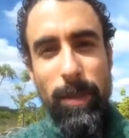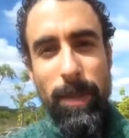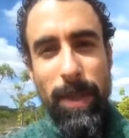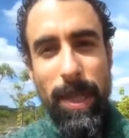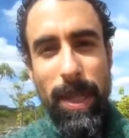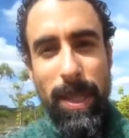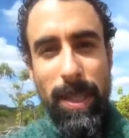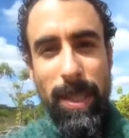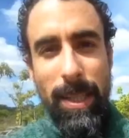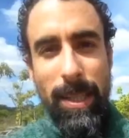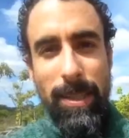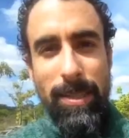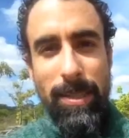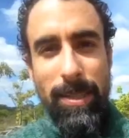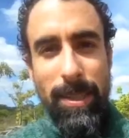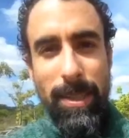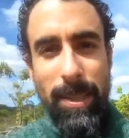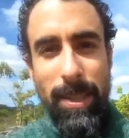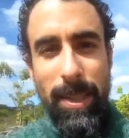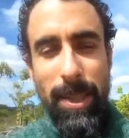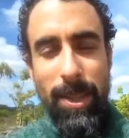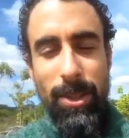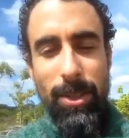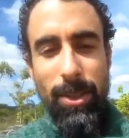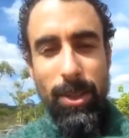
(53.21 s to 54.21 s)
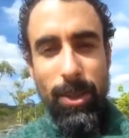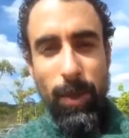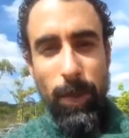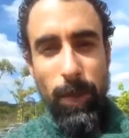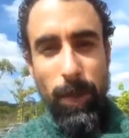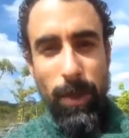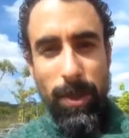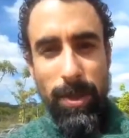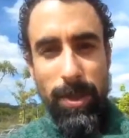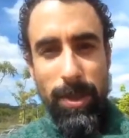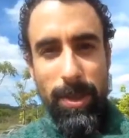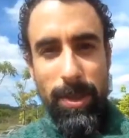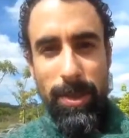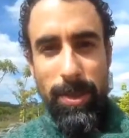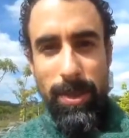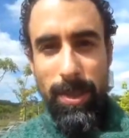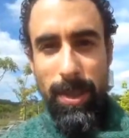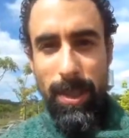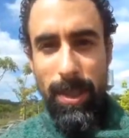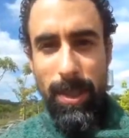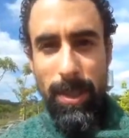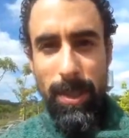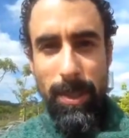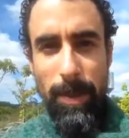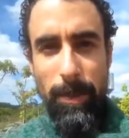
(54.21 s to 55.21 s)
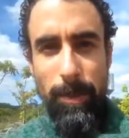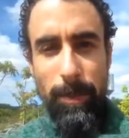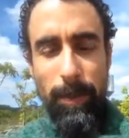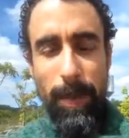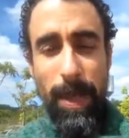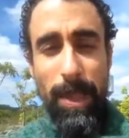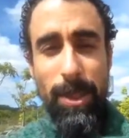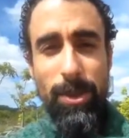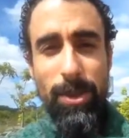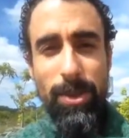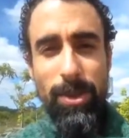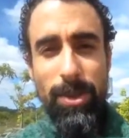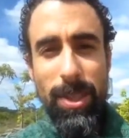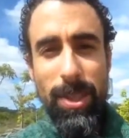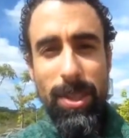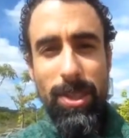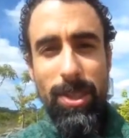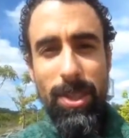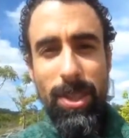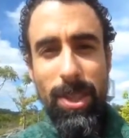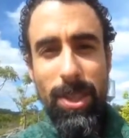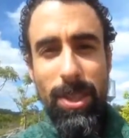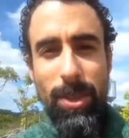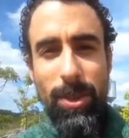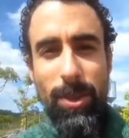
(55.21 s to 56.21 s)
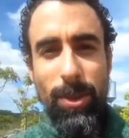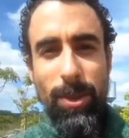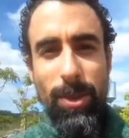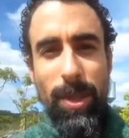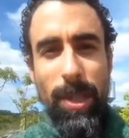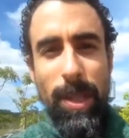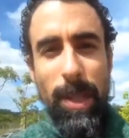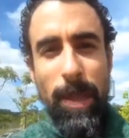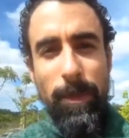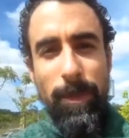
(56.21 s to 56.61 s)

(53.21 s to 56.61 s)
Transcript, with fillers: para que esse retiro possa ser bem sucedido